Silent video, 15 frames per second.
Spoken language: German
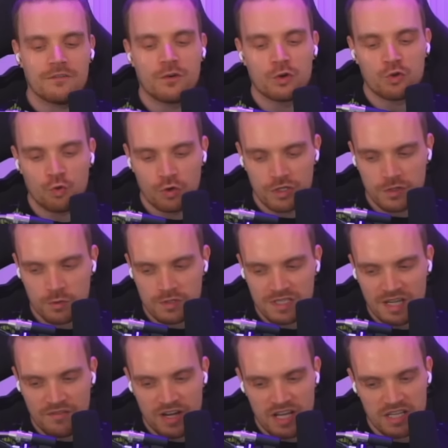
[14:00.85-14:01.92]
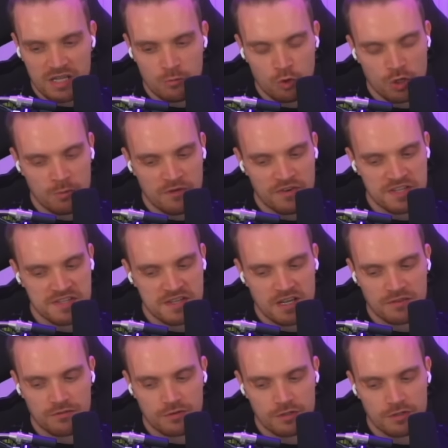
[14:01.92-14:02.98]
Wodurch unsere Wahrnehmung immer
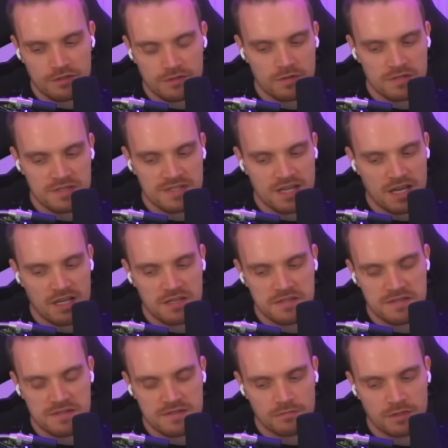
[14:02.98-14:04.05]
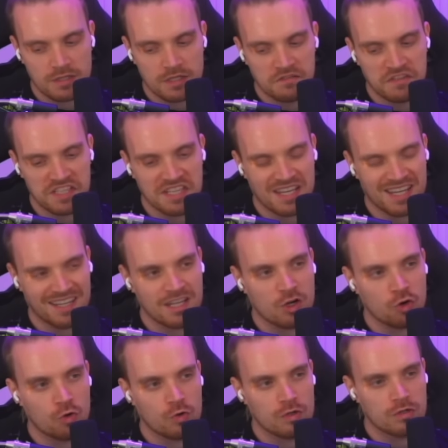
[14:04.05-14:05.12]
verzerrt wird. Sei es irgendwelche
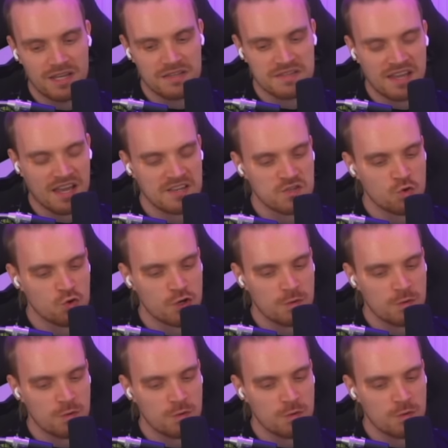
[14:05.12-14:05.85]
Erinnerungen, sei es Social